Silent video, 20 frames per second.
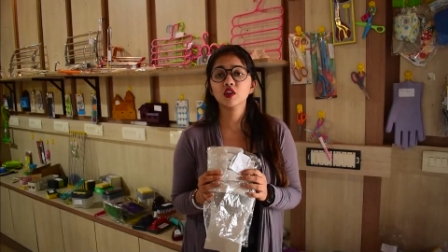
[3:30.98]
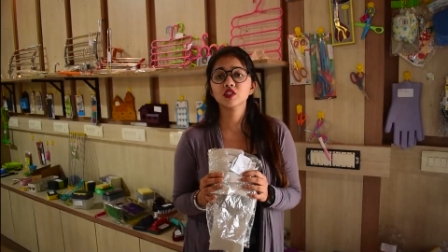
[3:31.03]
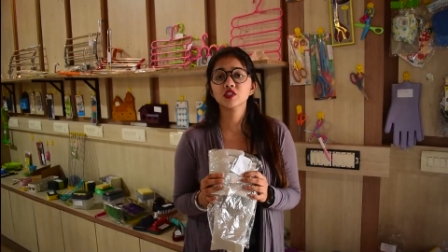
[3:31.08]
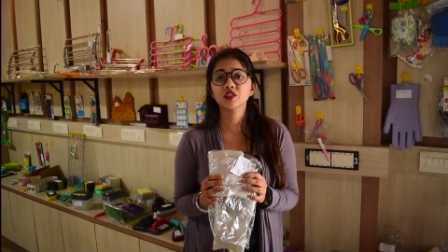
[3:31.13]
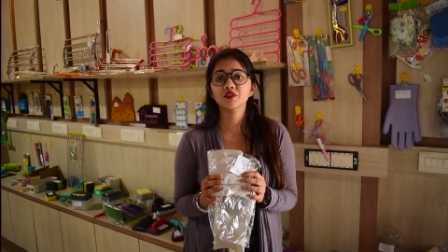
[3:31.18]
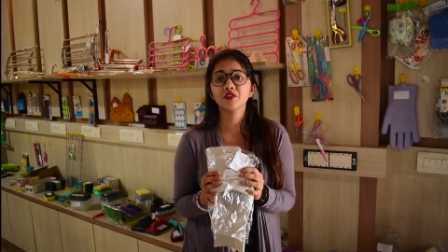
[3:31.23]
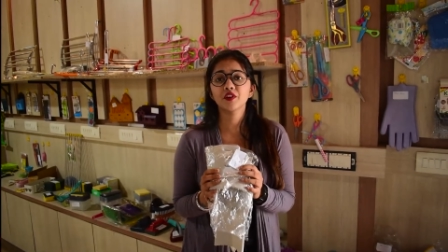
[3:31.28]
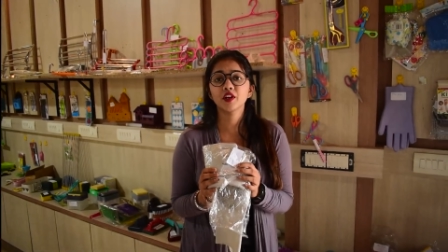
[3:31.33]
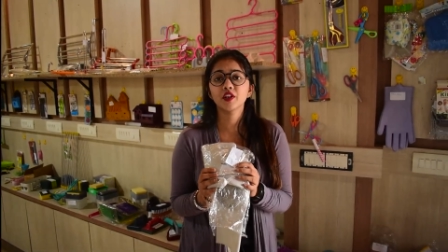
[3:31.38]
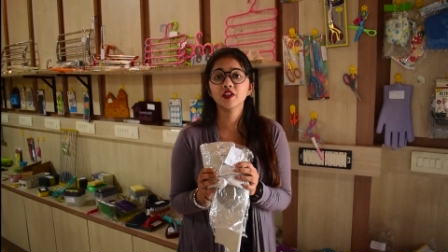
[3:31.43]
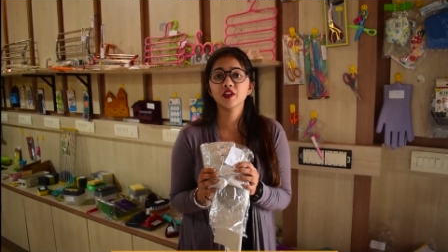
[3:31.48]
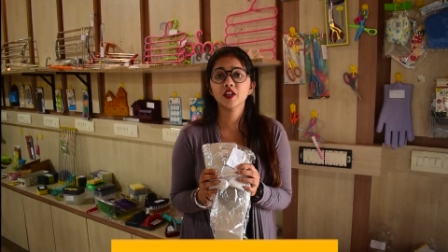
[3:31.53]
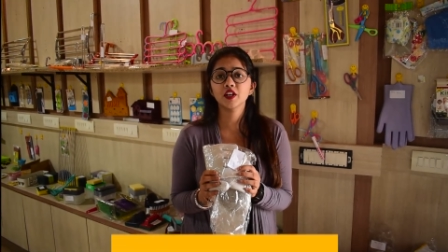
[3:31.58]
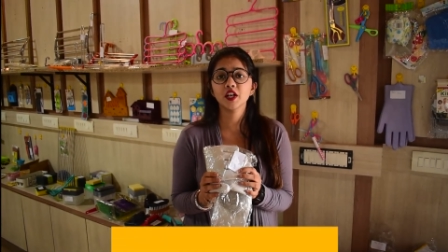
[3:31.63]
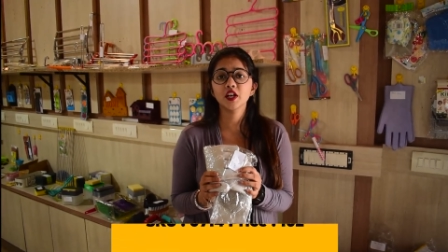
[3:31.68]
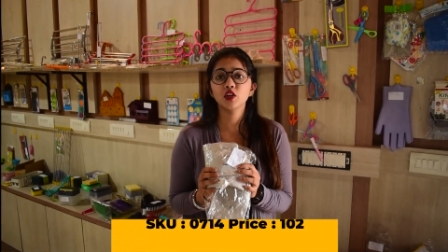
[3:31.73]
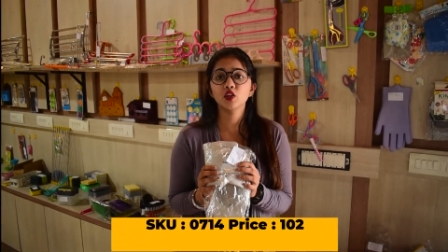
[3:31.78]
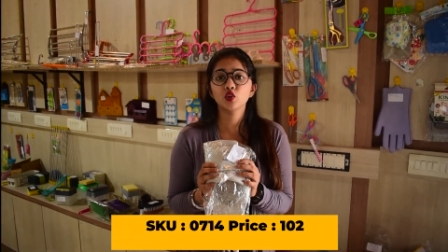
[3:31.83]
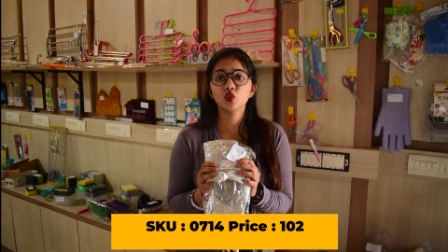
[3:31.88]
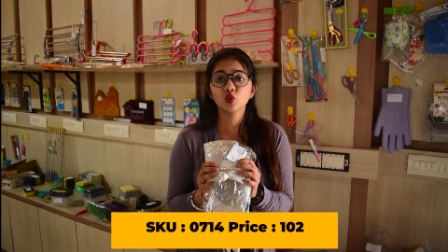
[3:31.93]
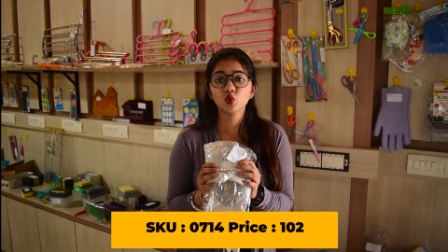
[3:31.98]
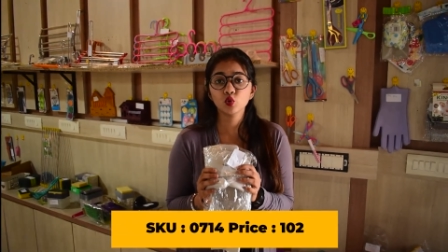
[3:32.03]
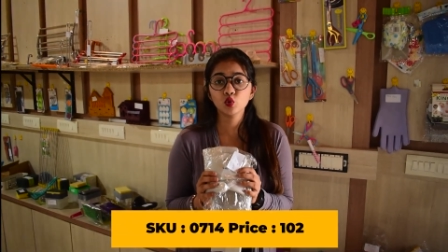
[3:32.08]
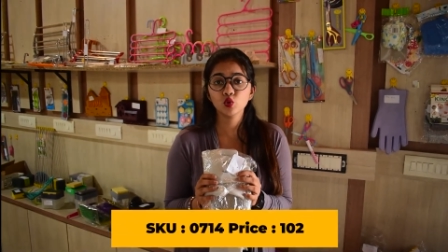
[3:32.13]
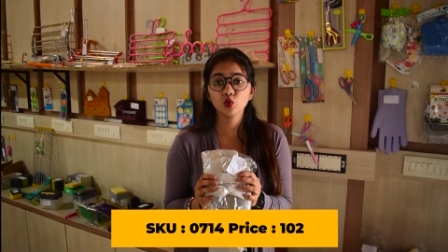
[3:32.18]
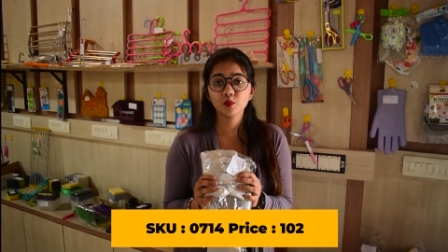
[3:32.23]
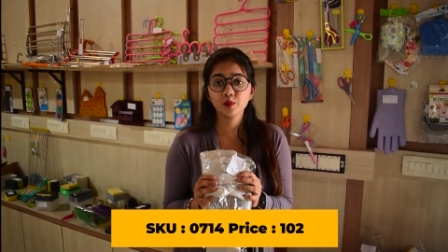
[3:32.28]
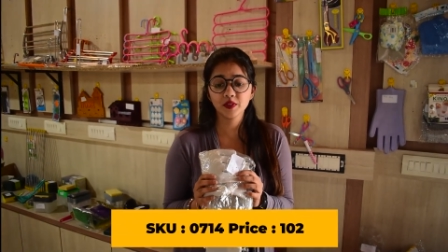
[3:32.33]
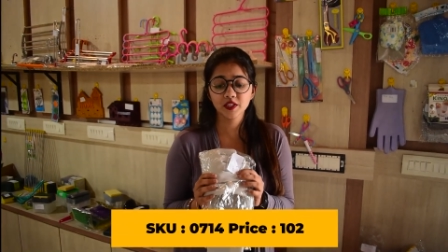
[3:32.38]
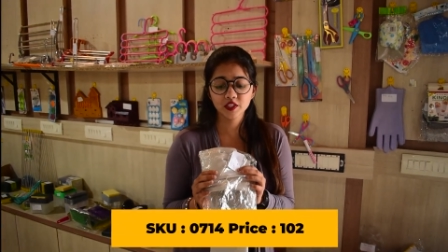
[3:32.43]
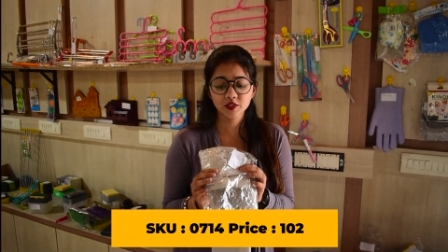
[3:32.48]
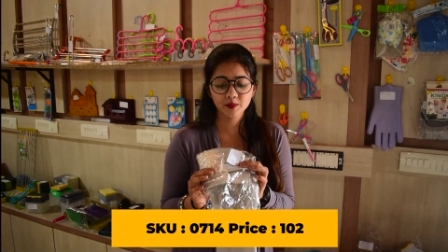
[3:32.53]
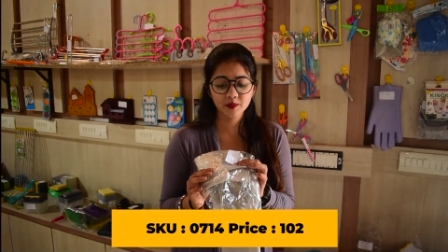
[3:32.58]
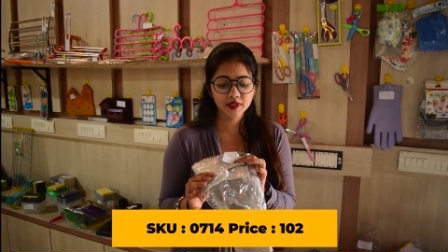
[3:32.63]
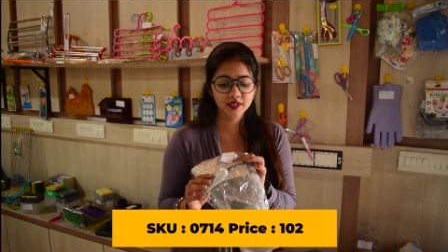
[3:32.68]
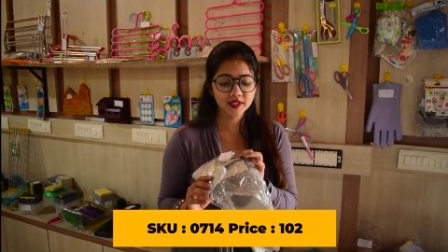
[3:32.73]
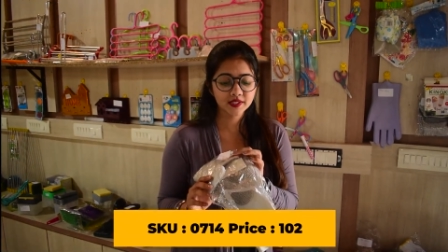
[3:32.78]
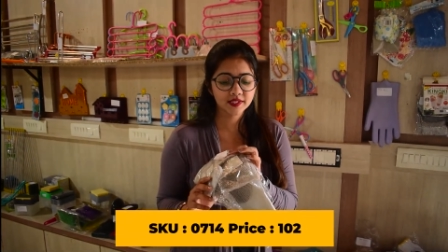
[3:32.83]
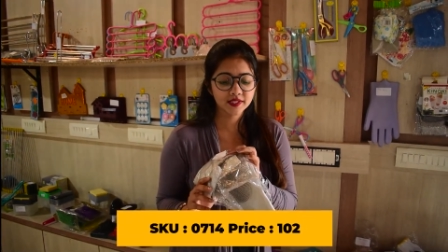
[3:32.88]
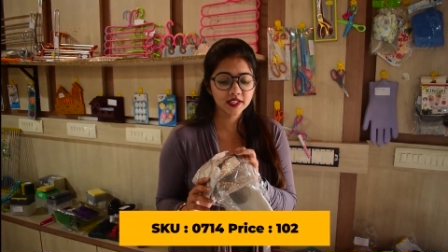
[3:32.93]
और सिर्फ हंड्रेड एंड टू रुपीज़ में
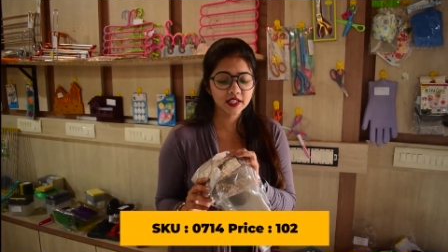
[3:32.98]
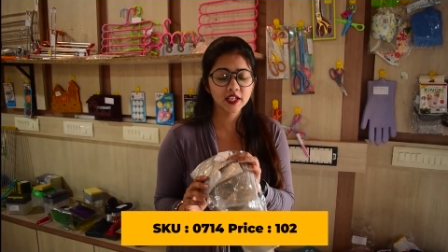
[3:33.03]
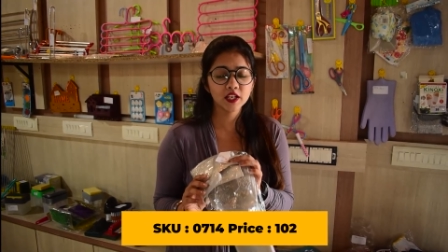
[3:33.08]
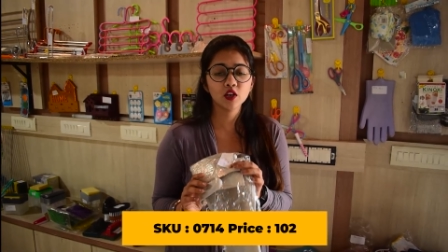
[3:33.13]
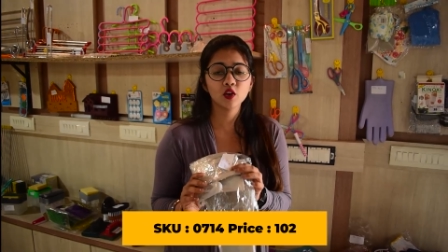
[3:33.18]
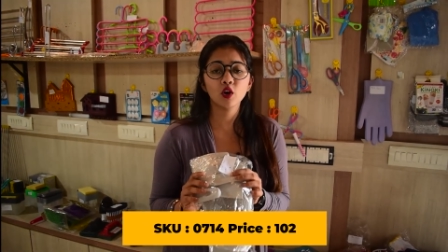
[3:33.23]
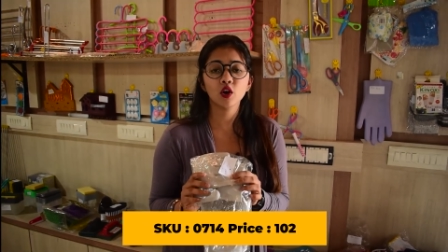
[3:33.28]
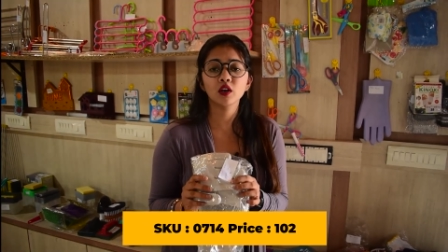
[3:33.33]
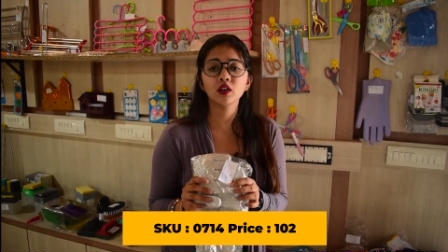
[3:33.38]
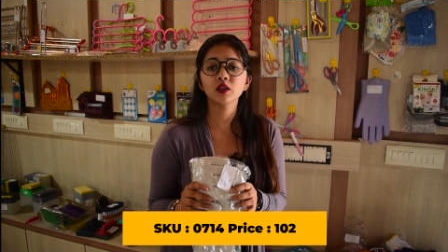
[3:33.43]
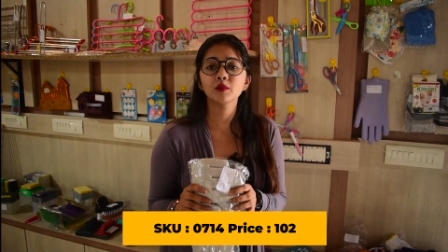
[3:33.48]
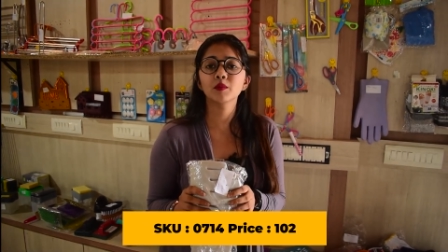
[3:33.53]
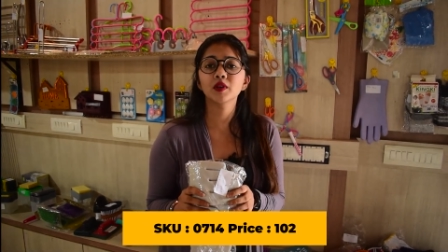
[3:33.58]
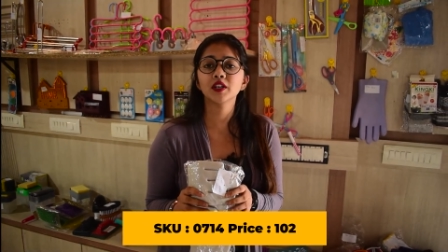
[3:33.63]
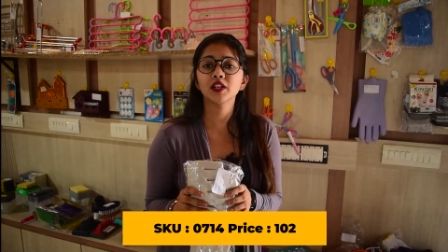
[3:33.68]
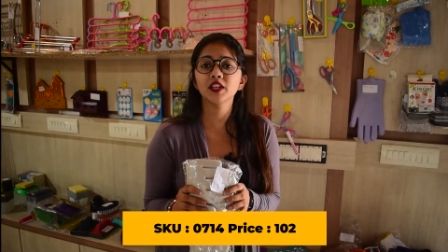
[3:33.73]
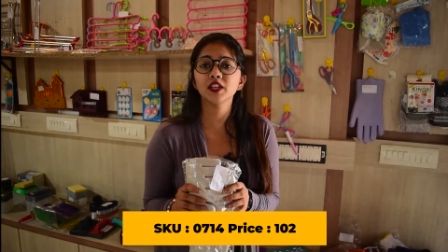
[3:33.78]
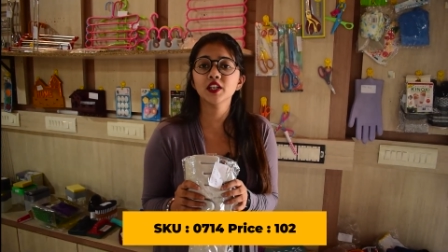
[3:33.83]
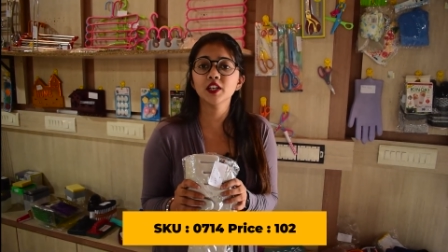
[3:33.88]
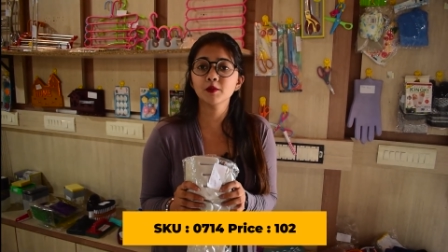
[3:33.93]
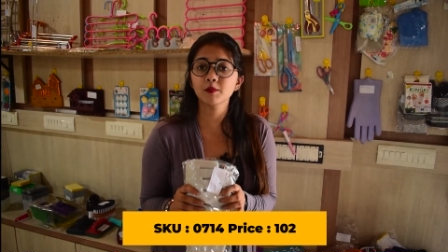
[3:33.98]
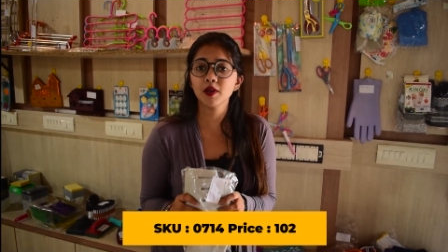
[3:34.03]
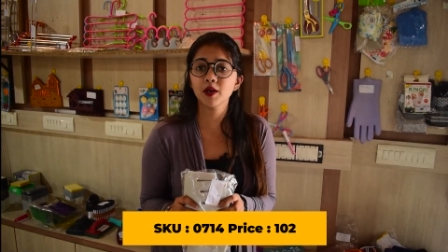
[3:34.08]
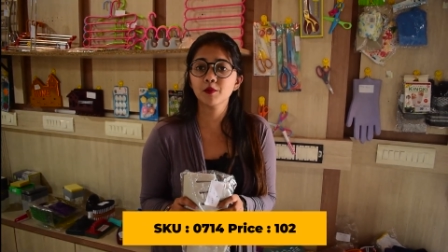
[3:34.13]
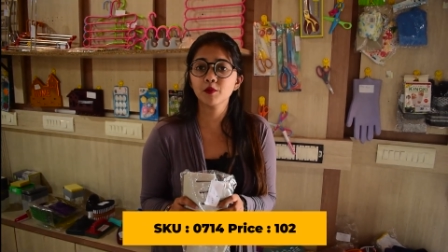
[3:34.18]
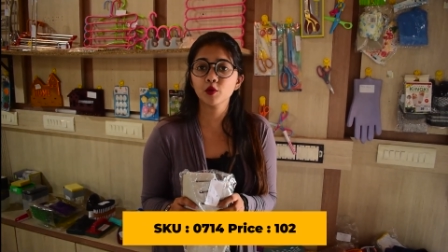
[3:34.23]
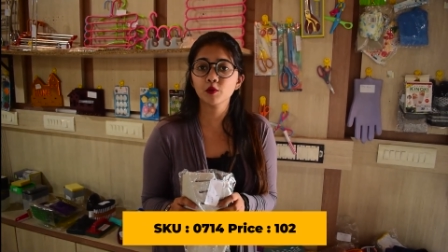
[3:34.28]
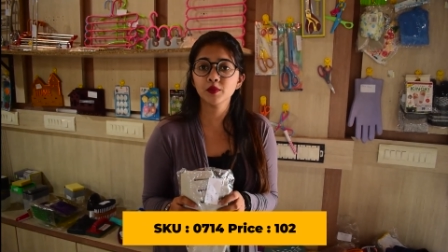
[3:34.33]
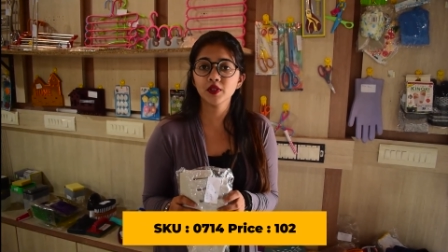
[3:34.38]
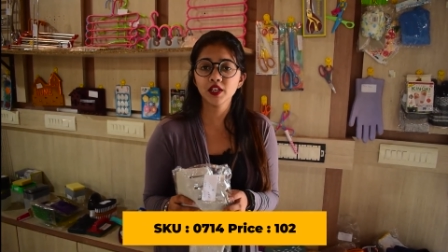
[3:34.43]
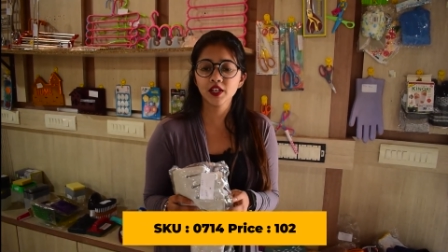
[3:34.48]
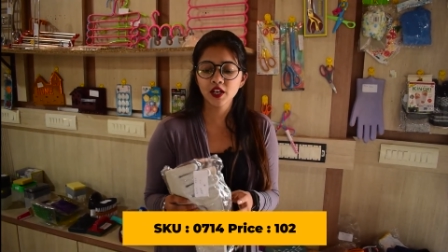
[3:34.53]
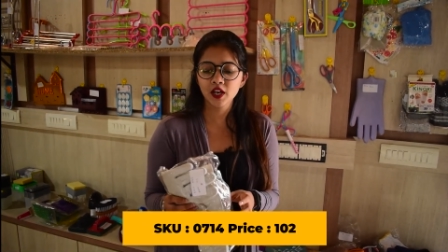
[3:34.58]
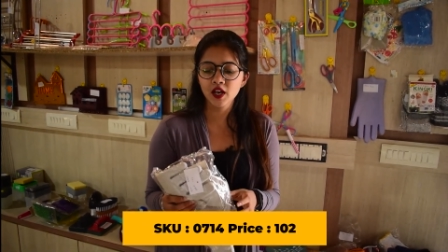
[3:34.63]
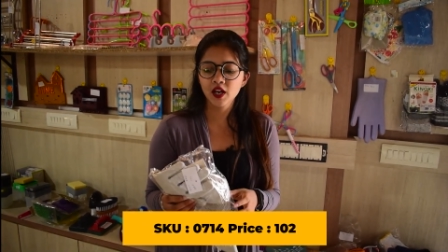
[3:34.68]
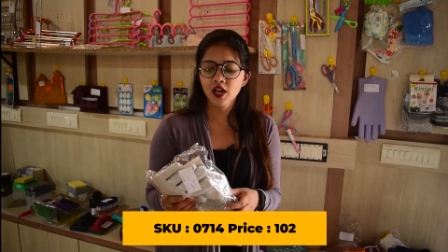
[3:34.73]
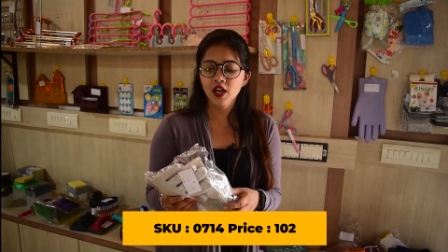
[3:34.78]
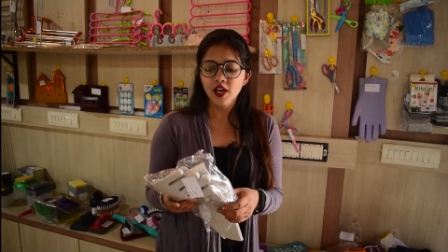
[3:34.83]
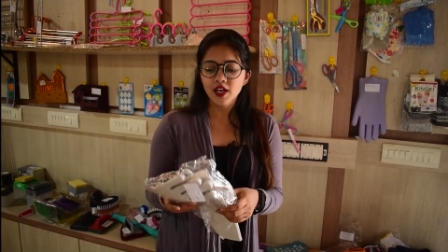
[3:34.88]
ये सिलिकॉन मटीरियल में आपको मिलेगा